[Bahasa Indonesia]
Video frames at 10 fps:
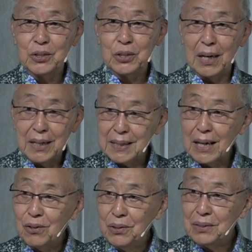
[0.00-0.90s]
Saudara
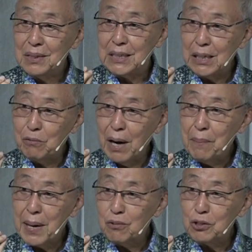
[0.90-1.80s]
tahu jiwa
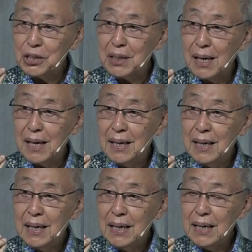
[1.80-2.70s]
manusia
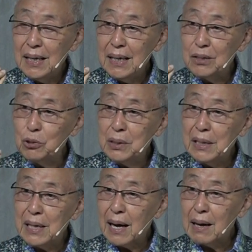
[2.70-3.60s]
itu
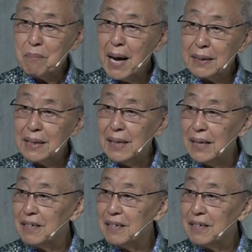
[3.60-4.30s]
tidak akan mati.